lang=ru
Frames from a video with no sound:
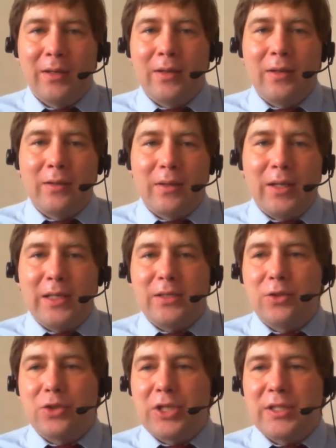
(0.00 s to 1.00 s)
да, с
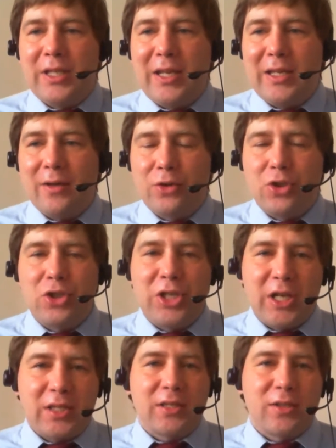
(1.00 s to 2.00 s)
точки зрения. Очень
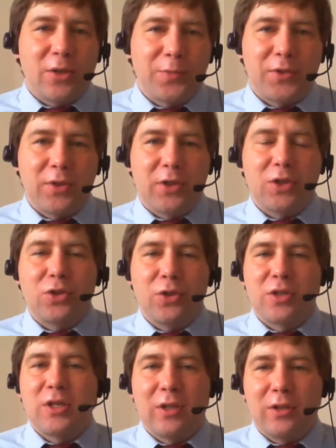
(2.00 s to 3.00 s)
часто собственники что
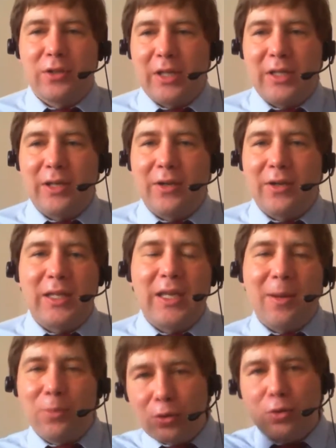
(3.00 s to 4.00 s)
делают? Они говорят, я
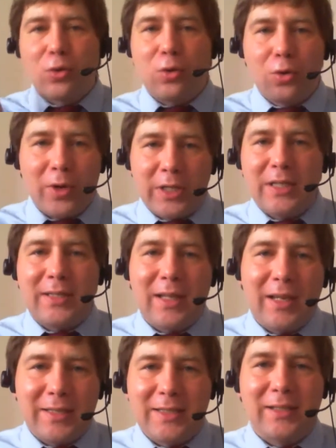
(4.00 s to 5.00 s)
буду руководителем
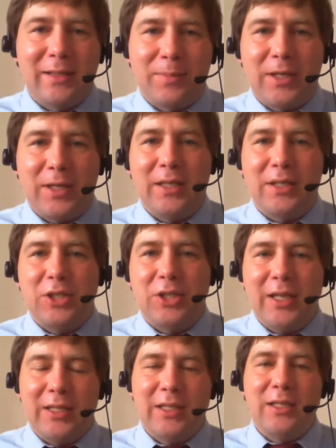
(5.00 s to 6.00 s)
отдела продаж, я
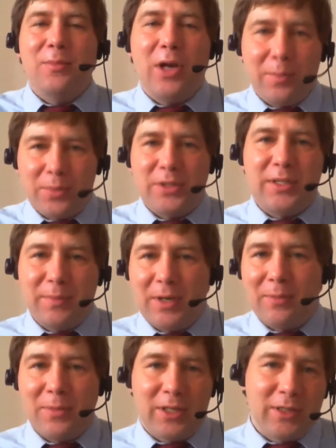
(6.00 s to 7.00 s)
нанимаю под себя
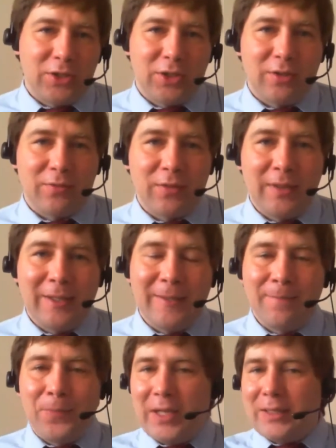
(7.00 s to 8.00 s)
менеджера.
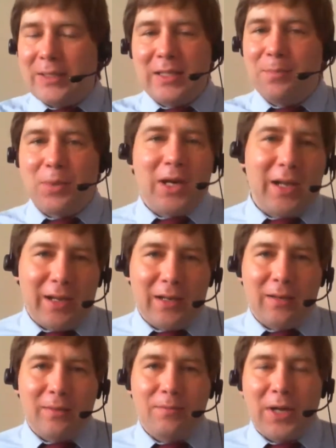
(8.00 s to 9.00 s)
Это неправильно.
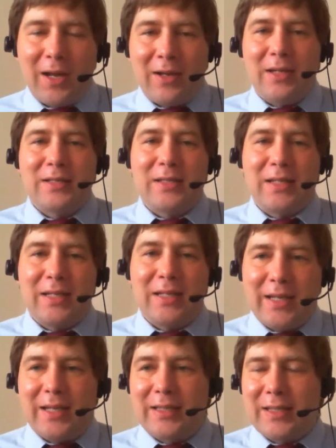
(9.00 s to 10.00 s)
Правильная стратегия –
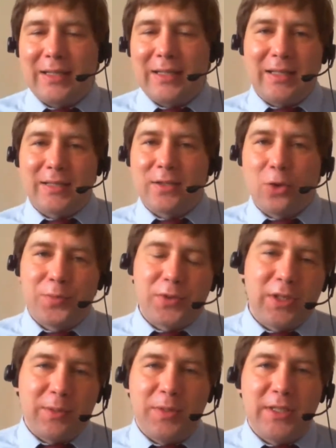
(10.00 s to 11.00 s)
это когда собственник
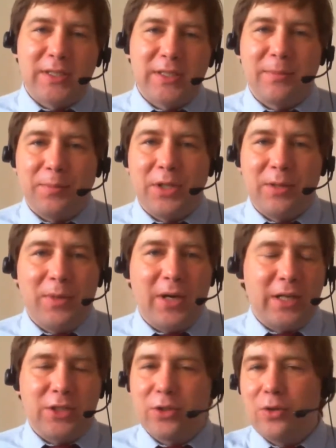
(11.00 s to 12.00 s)
бизнеса понимает,
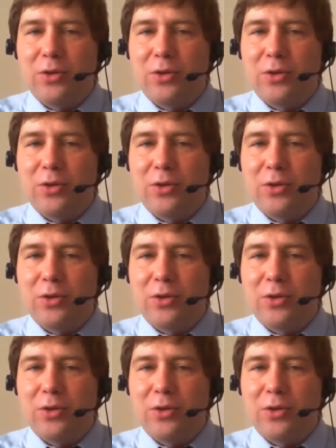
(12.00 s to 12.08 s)
что он не